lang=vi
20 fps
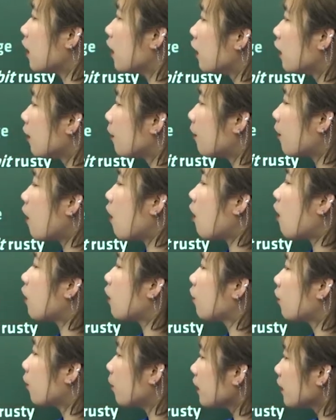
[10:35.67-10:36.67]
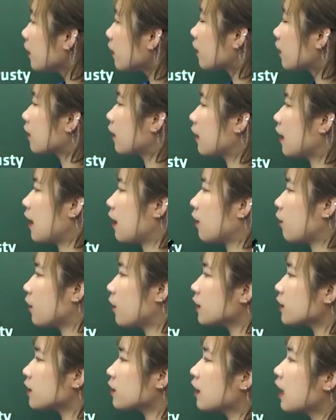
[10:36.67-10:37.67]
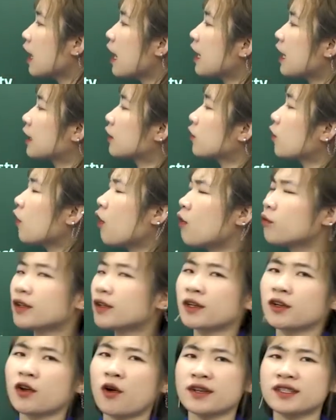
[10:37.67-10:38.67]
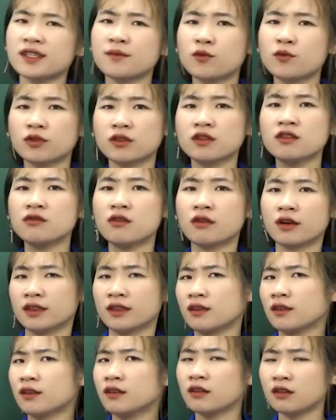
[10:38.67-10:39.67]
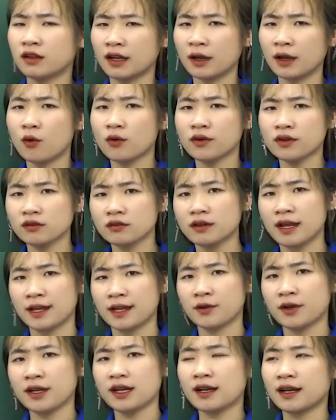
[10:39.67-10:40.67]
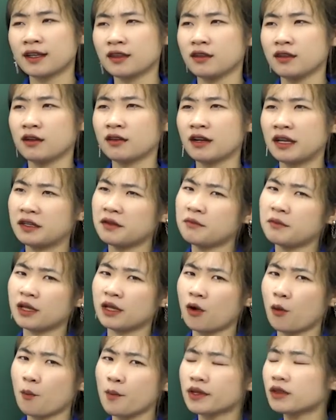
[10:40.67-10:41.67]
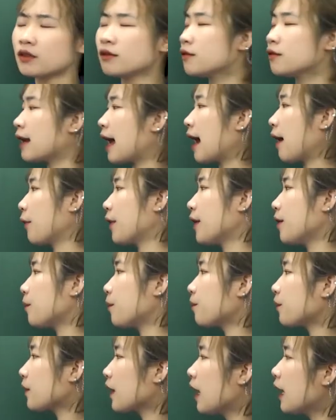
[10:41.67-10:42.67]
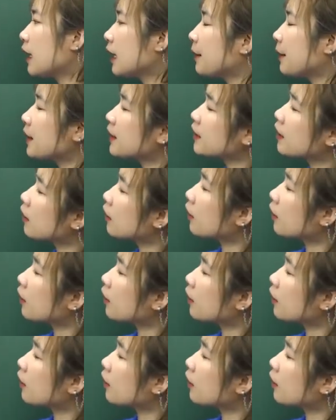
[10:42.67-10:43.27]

of or with the language là tôi không thể nói ra một từ cái, ngôn ngữ đấy nghĩa là cái tiếng đấy thì mình không biết từ nào ấy thì bây giờ